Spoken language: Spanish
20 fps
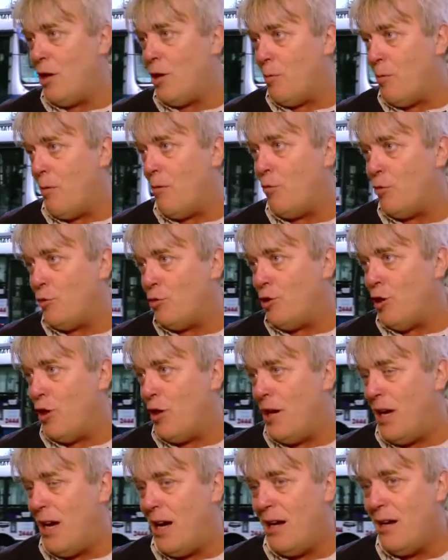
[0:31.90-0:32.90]
de cómo
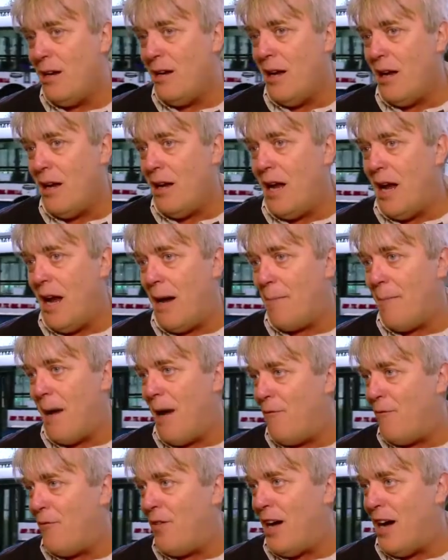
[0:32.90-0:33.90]
funciona la
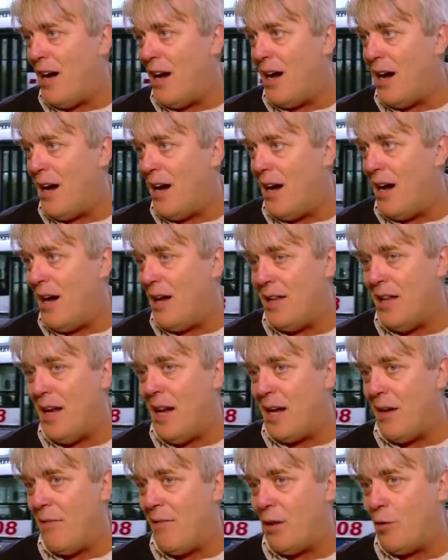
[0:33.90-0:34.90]
mafia de
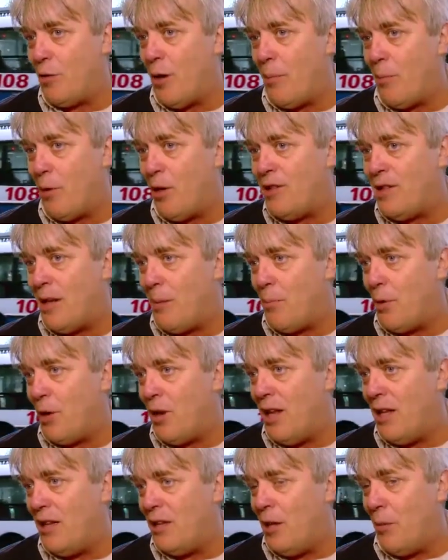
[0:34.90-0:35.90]
la jefatura policial por
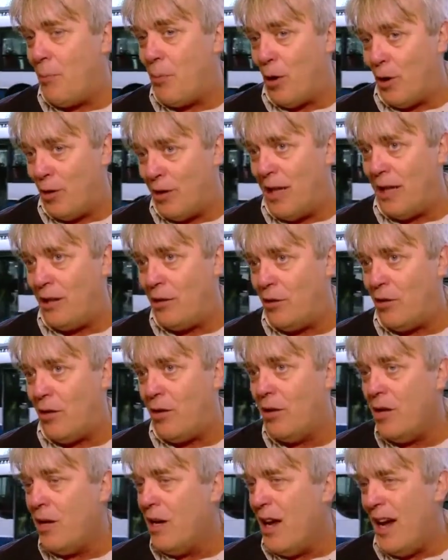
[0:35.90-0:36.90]
dentro, por lo
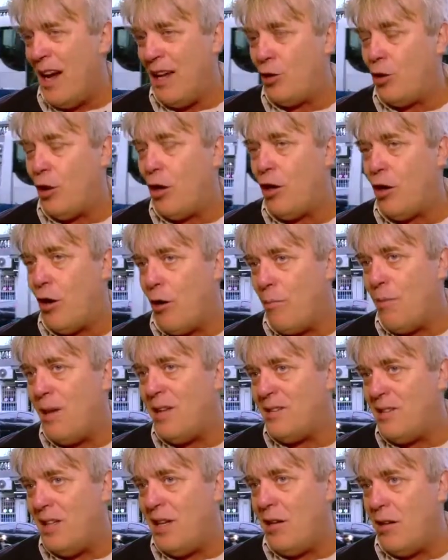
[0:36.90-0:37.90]
tanto estoy
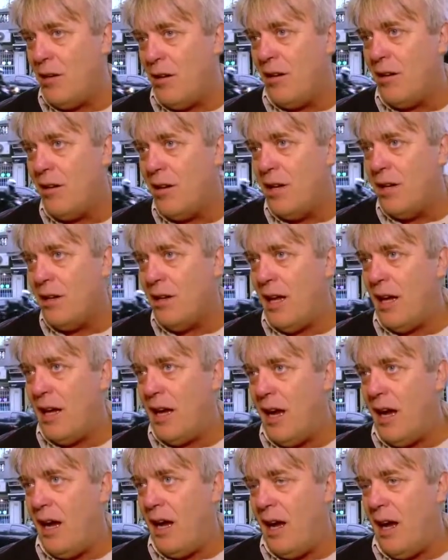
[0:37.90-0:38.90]
convencido de
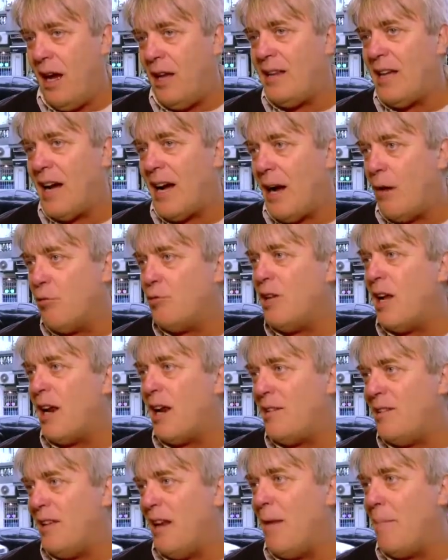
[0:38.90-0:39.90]
que esta causa
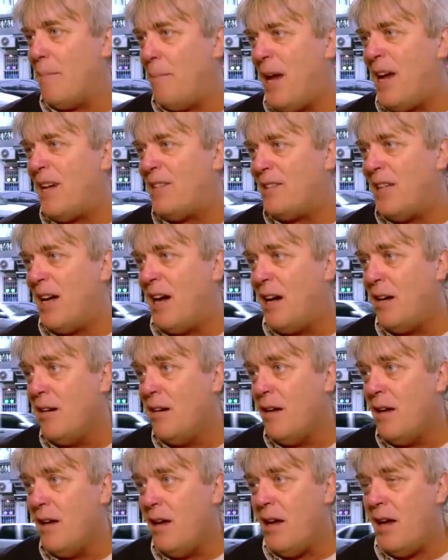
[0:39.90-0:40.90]
recién empieza
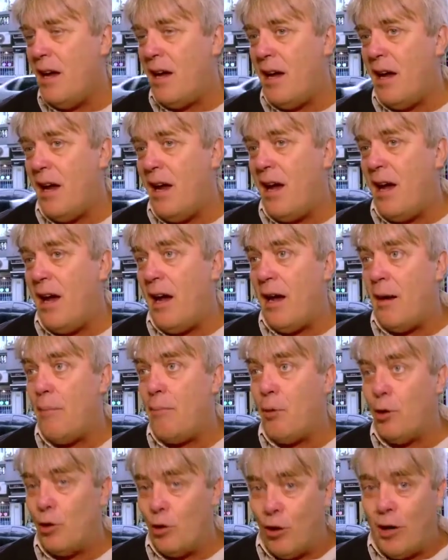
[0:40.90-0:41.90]
y que
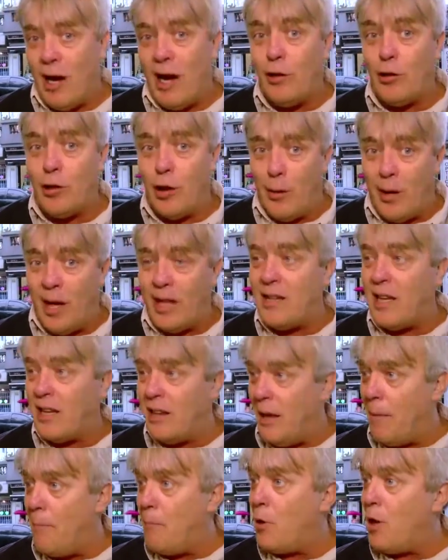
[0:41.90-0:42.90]
Potocar todavía está
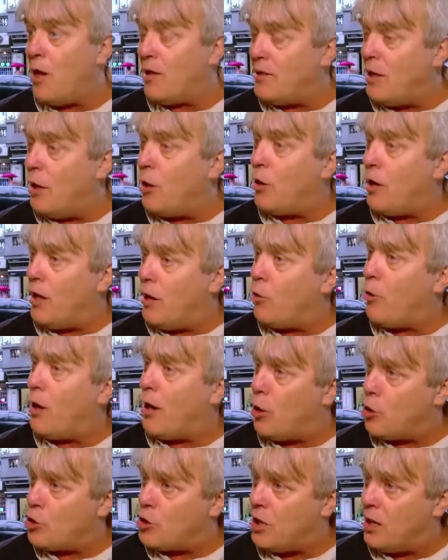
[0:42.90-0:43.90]
a tiempo de hacer lo que dijo
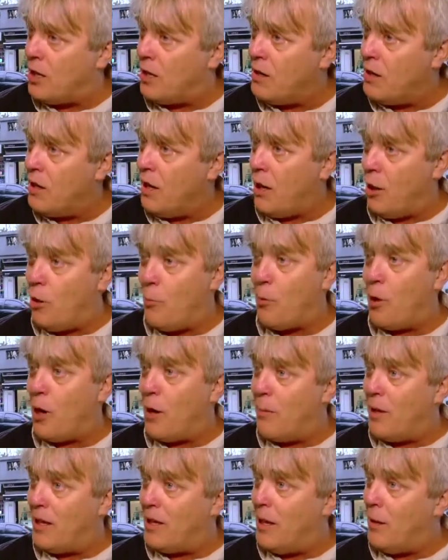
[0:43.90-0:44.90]
anoche en un
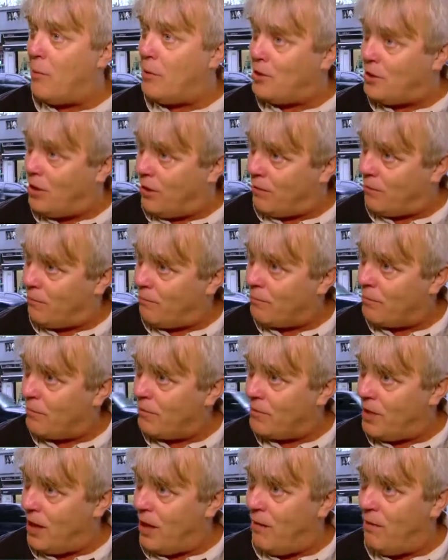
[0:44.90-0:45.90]
programa de televisión,
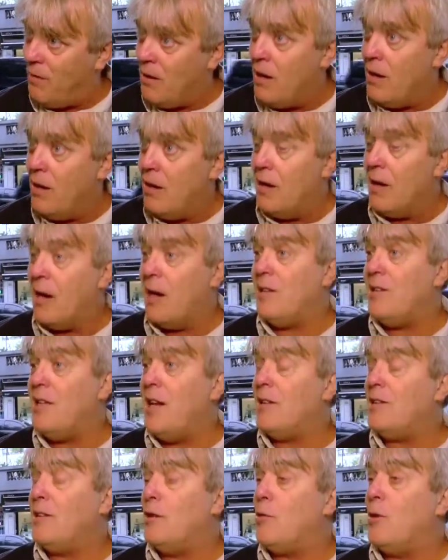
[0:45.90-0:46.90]
Que
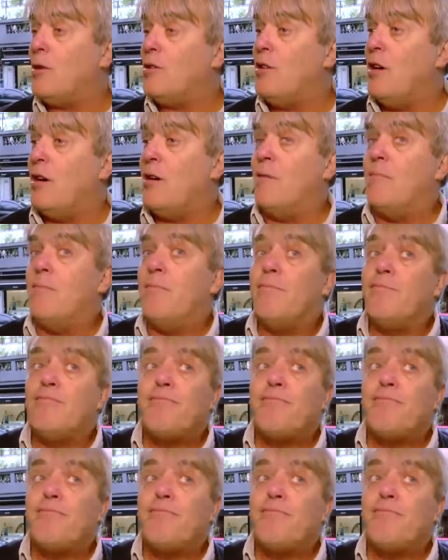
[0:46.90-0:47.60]
si la situación